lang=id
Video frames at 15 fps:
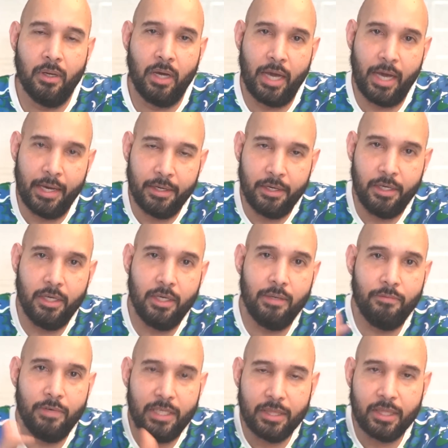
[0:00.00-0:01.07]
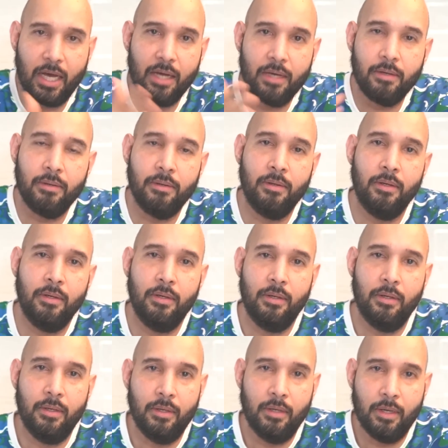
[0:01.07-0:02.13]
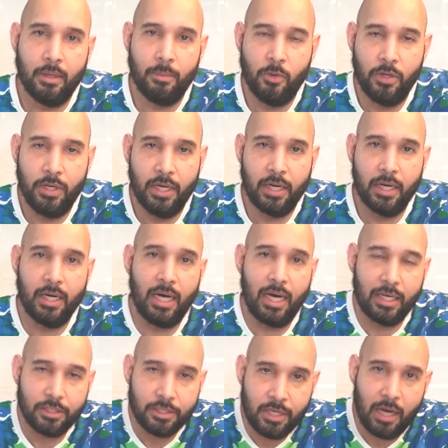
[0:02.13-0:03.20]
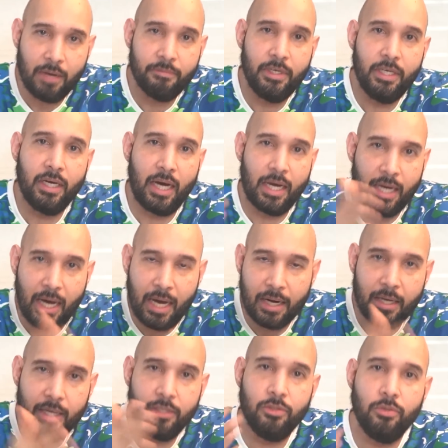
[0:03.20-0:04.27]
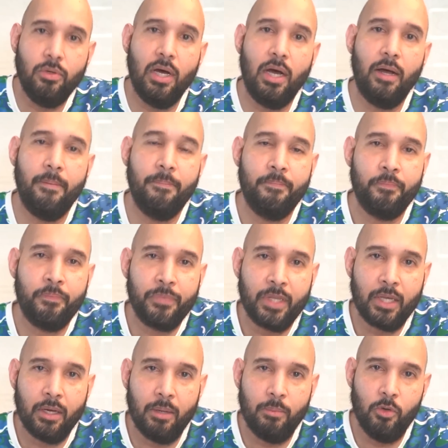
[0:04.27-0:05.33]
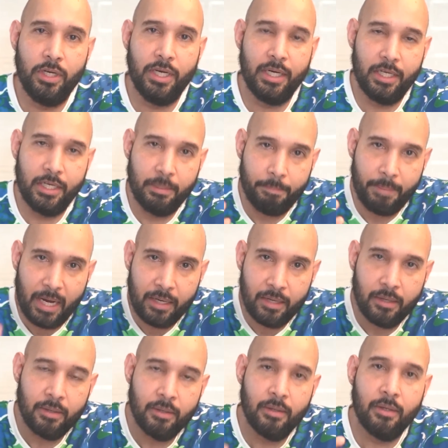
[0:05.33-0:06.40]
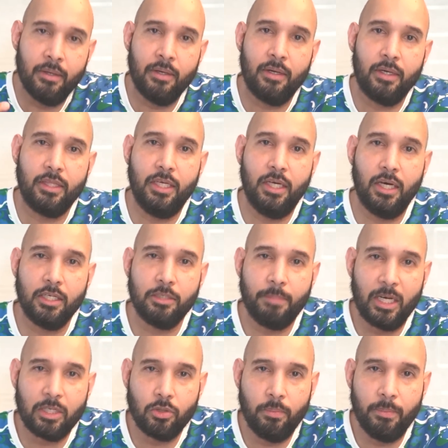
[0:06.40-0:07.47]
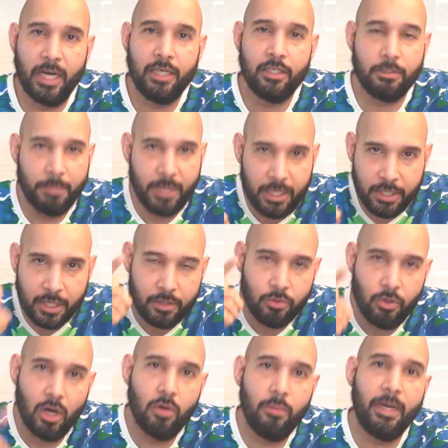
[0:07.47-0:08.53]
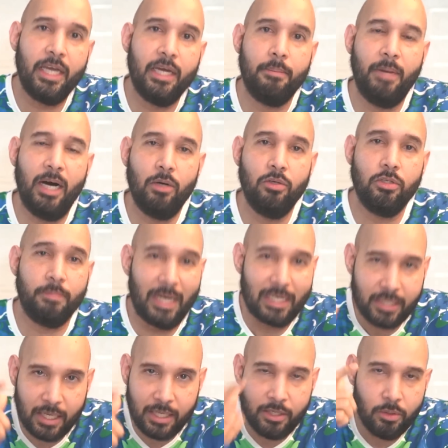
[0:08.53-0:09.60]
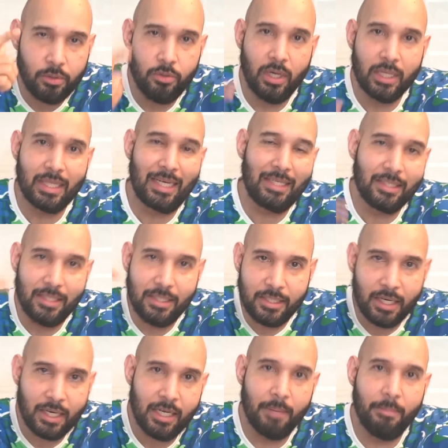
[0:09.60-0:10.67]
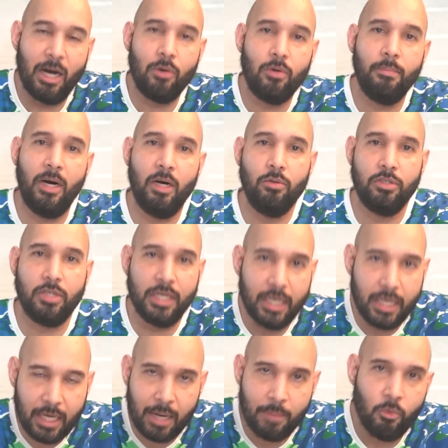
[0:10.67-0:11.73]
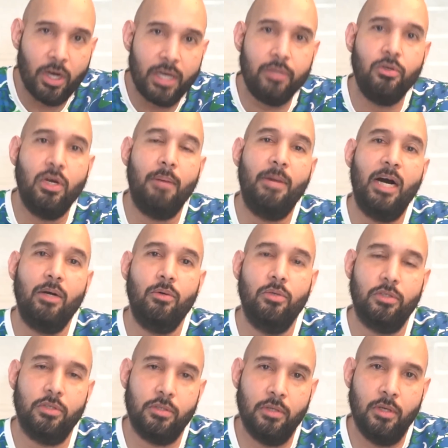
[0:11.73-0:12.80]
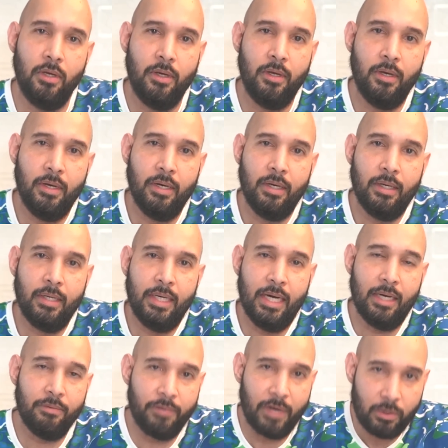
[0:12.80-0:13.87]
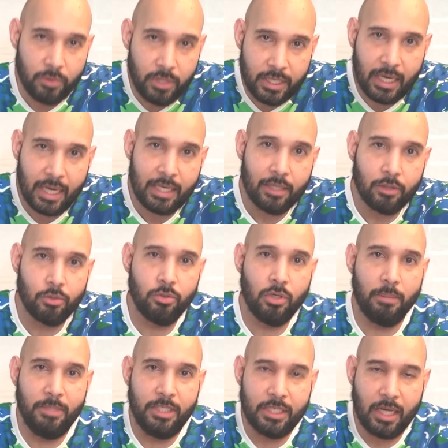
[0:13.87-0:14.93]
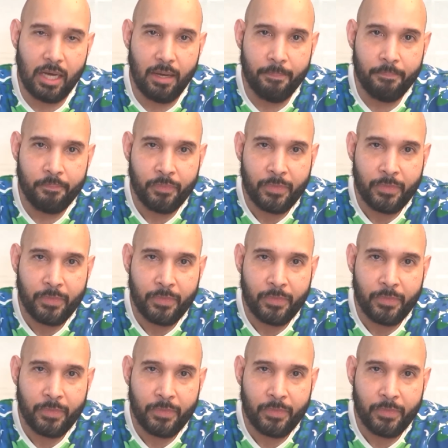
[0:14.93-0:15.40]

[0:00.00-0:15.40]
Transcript: Egi, Witan, kemudian ada Asnawi, ada Arhan juga kemudian di depan ketika Spaso main speednya juga lumayan bagus Marcelino juga transisi yang dia bangun bagus Ricky Kambuaya juga bagus dan Farudin Arianto juga bisa